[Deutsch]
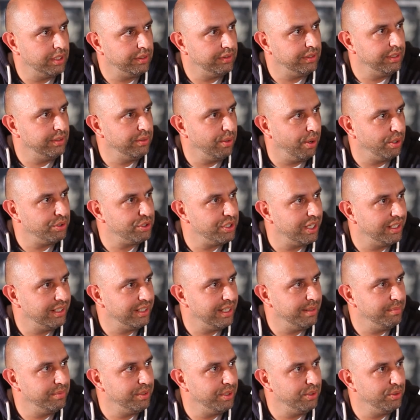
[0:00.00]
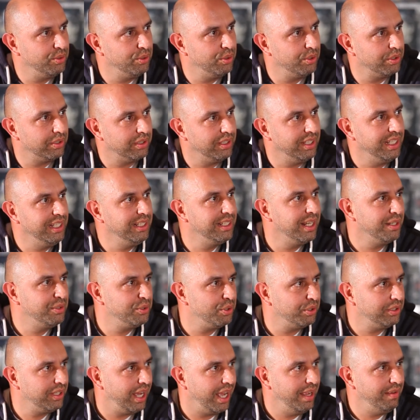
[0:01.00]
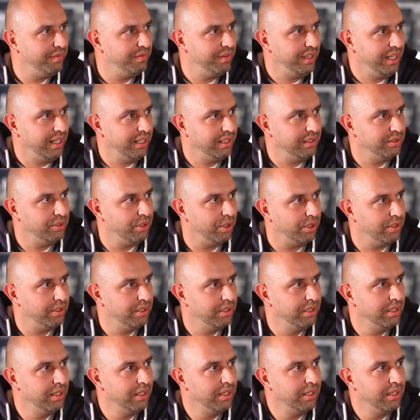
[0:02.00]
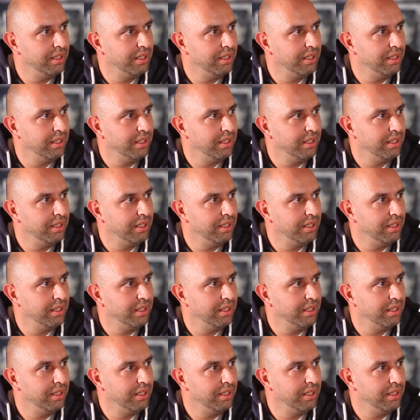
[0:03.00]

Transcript: dass die in Deutschland lebenden Türken in der Türkei wählen können. Mhm.